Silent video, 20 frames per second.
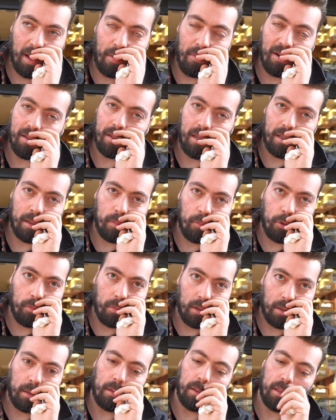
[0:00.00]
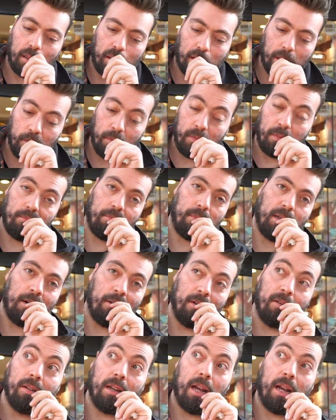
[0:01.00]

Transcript: damak zevkime uymadı diyecektim. Ama